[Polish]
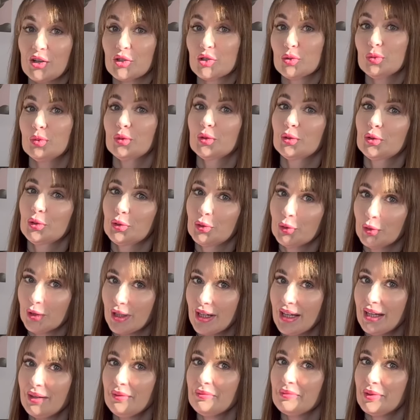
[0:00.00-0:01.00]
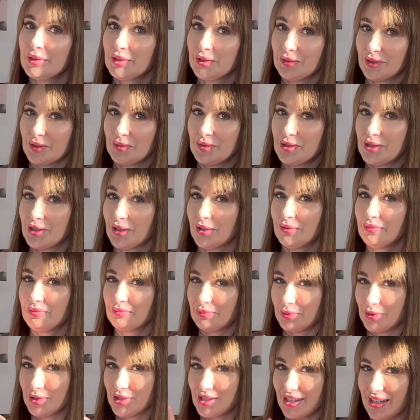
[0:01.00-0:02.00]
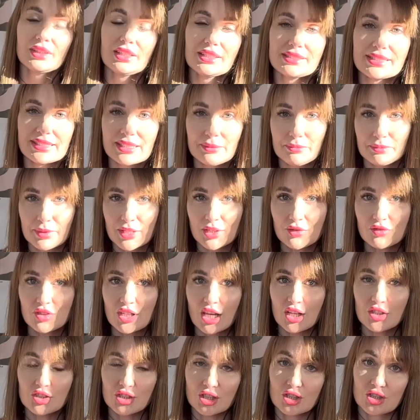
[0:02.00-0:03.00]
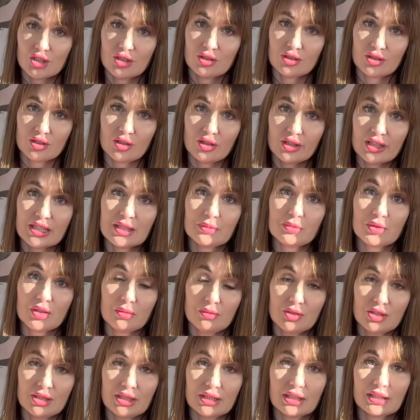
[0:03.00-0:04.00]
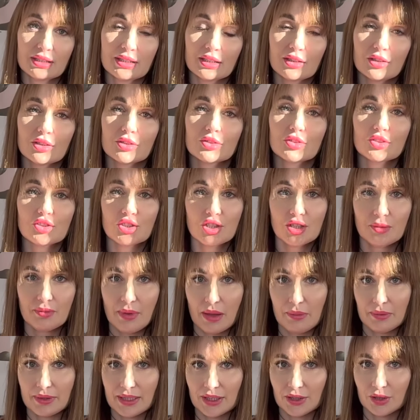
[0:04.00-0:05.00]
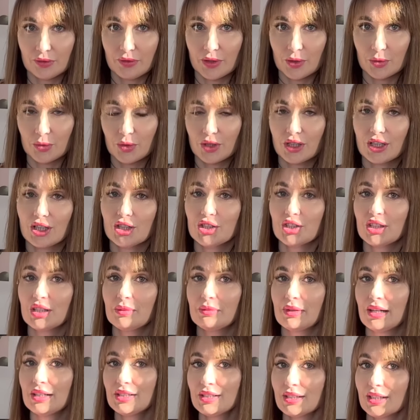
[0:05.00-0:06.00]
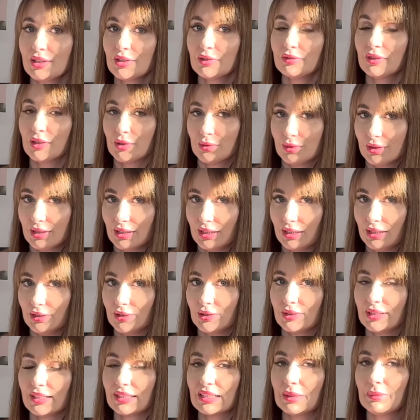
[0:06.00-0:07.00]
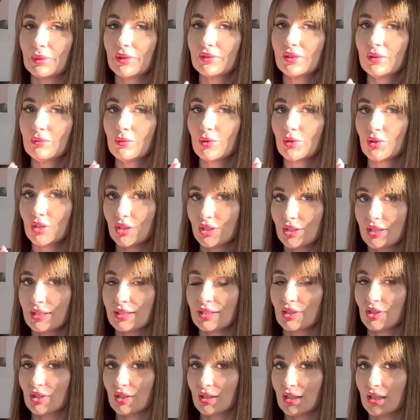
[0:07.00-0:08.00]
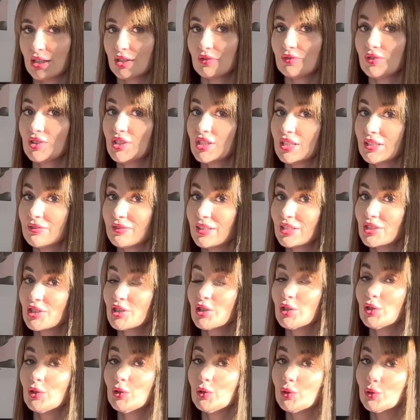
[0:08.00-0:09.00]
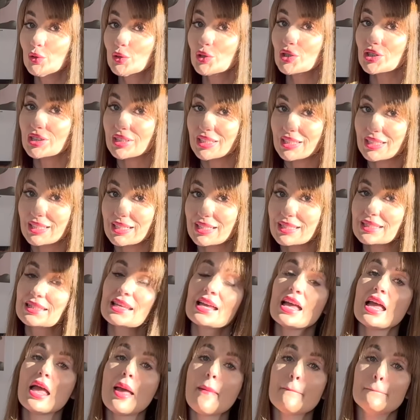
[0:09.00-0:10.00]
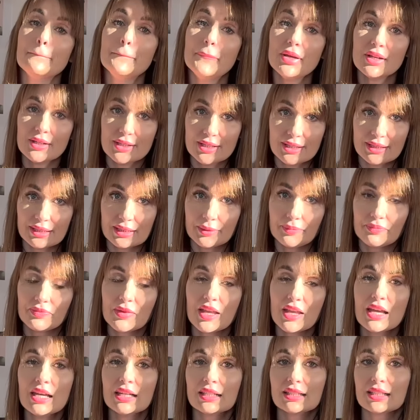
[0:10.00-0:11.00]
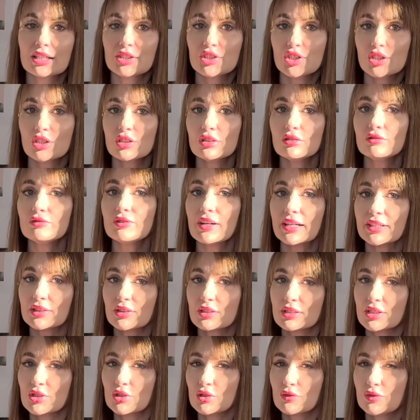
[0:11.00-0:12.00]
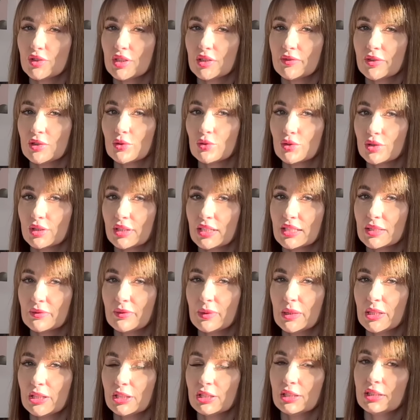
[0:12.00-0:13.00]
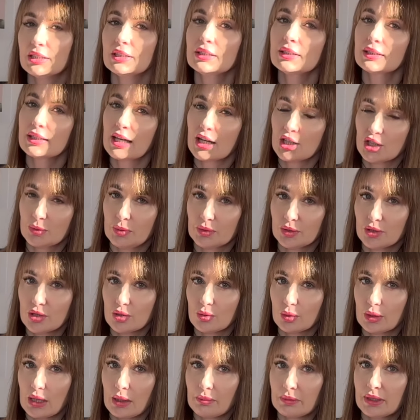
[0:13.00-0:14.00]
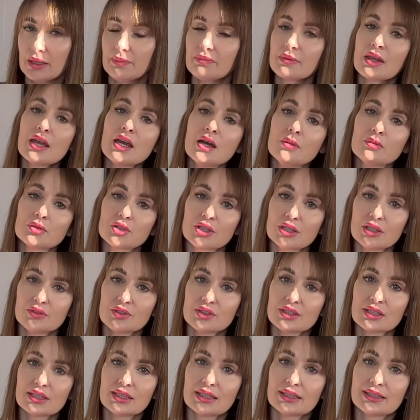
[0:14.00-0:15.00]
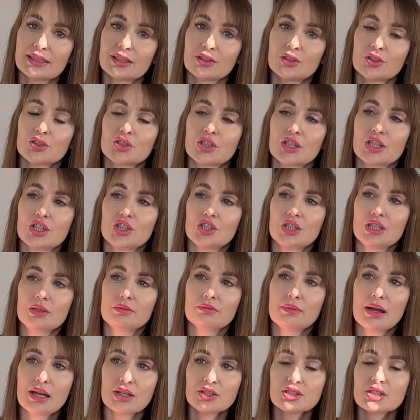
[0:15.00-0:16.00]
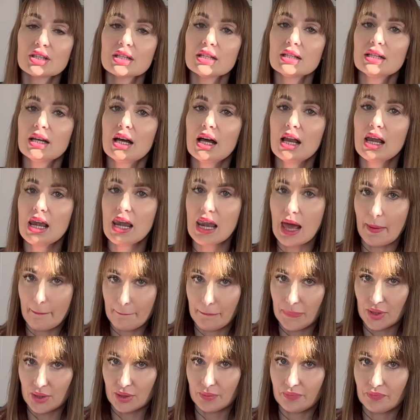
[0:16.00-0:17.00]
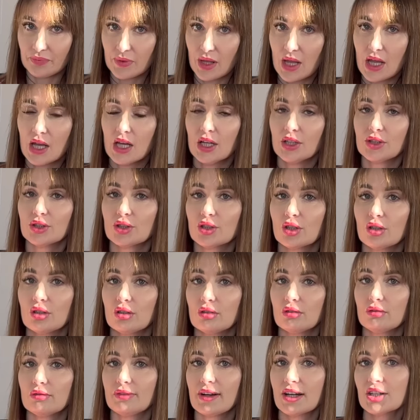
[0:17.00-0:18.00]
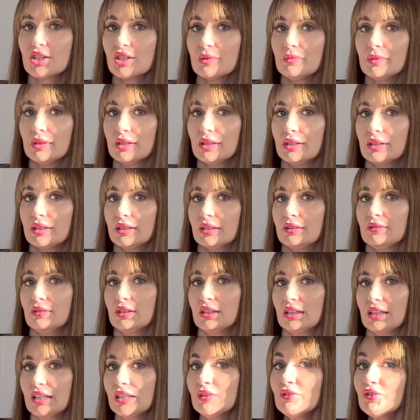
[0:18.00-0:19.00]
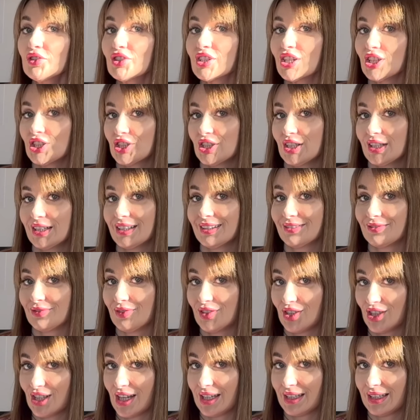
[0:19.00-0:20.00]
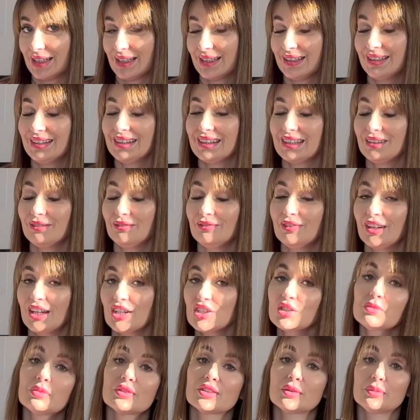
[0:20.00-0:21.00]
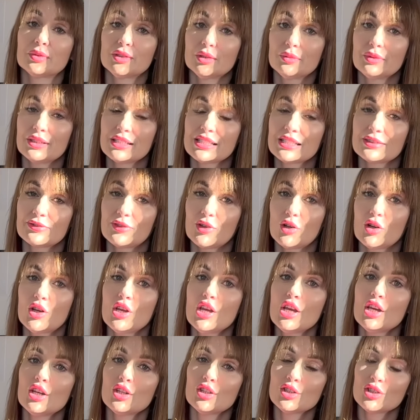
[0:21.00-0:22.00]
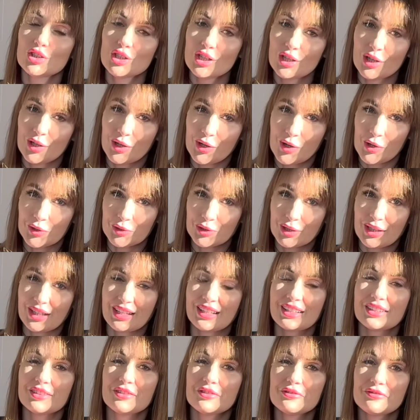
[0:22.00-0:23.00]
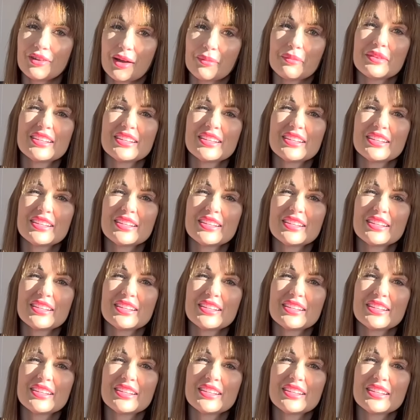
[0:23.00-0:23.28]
osób, które będą robić to później. Zatem pierwsza rzecz to jest przemyślenie tego, czy mamy na to warunki. Jeżeli macie na to warunki, to tak naprawdę możecie zaczynać wysiewać już teraz byliny. Dlaczego warto zacząć wysiewać już teraz byliny także pod osłonami? Przede wszystkim dlatego, że jeżeli macie lampy, to Wasze byliny im wcześniej wysiane, tym większe prawdopodobieństwo, że one Wam